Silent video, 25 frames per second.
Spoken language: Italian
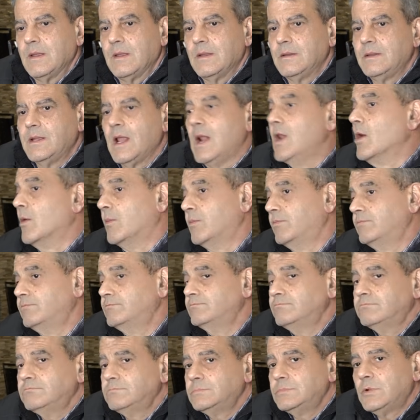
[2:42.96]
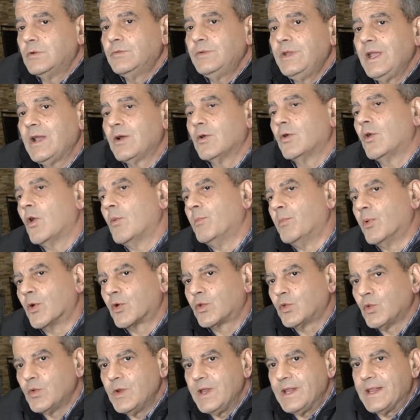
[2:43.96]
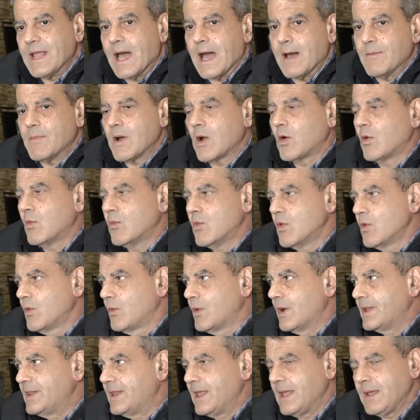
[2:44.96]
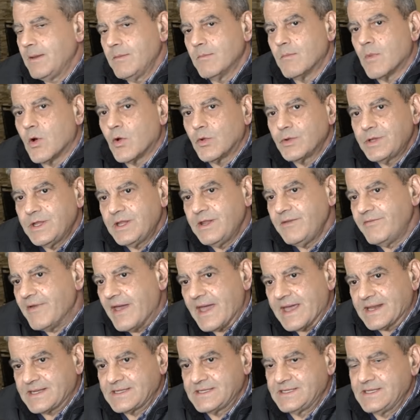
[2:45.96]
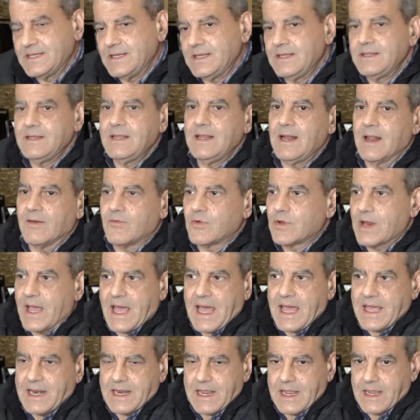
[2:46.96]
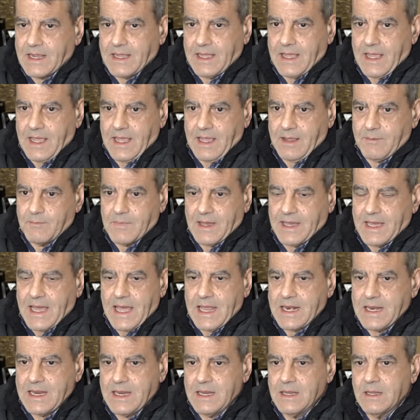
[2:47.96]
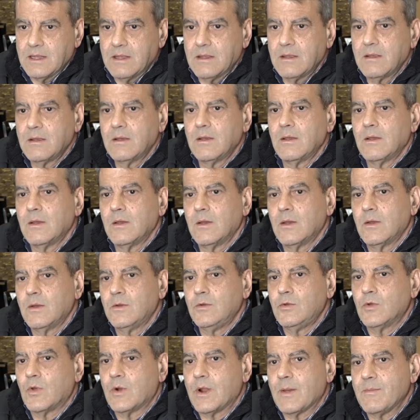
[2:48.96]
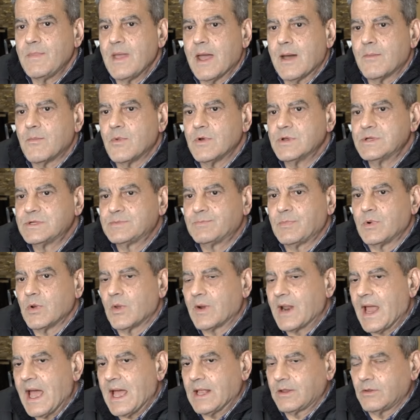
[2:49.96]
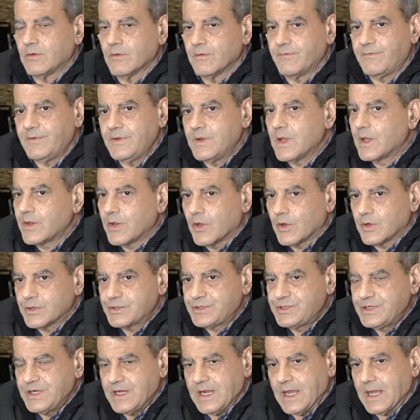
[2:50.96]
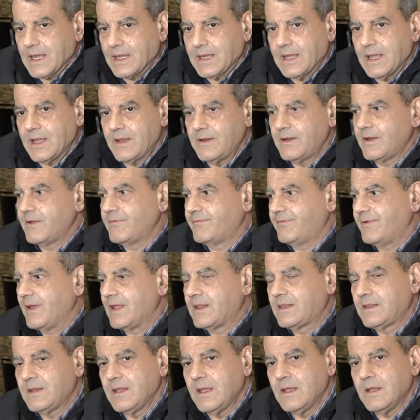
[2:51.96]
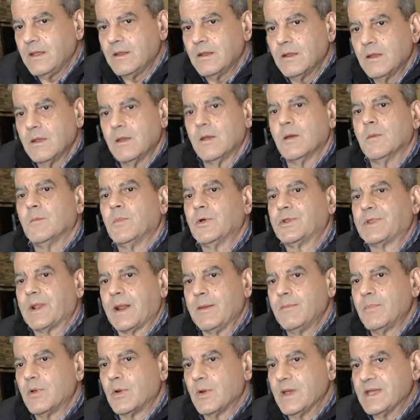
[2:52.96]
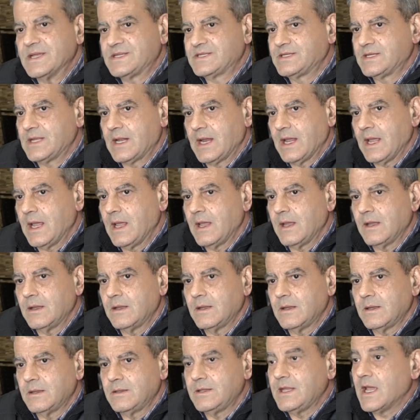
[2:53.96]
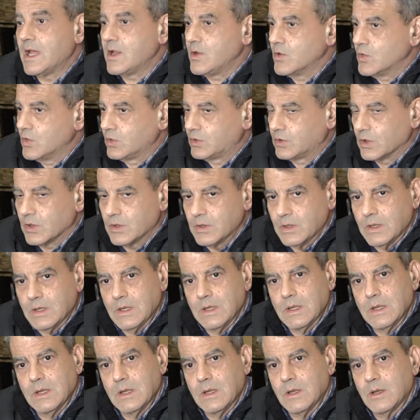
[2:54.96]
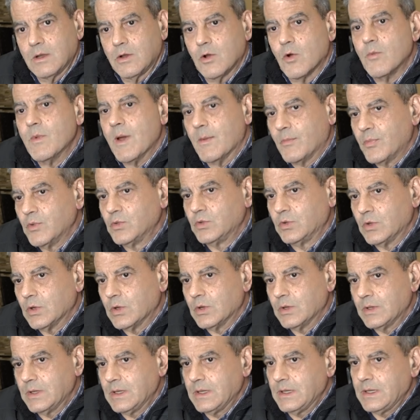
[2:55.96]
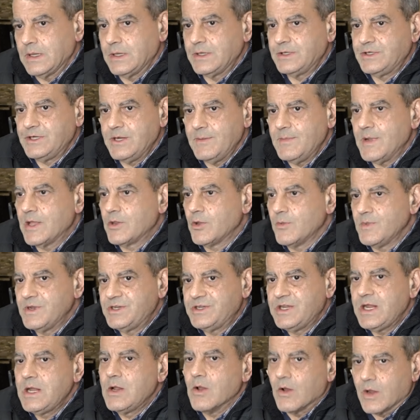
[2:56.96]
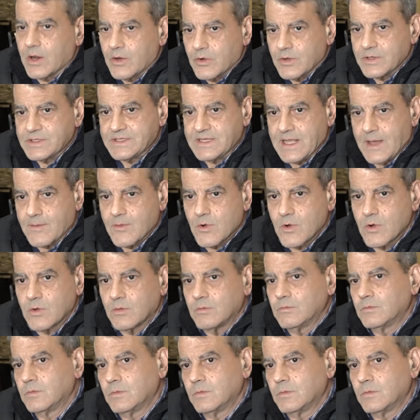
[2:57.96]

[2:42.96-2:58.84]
delle non dico opportunità, ma comunque dei modi diversi di lavorare che magari non abbiamo esplorato fino ad oggi e che in effetti potrebbero essere eh, di aiuto, come appunto eh, i cibi a domicilio che noi stiamo